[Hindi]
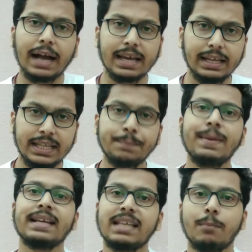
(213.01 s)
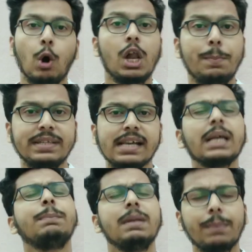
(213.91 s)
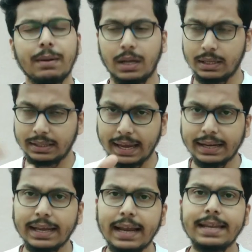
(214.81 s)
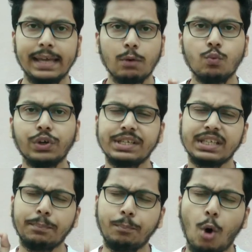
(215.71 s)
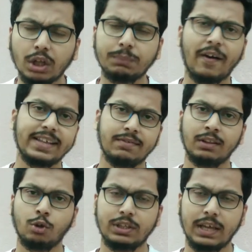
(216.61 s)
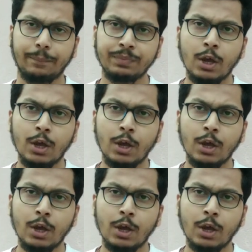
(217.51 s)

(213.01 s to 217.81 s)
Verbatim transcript: आगे के दिन पे एग्जाम हॉल पे जाकर देखने के लिए वो चीजें बहुत फायदेमंद होती है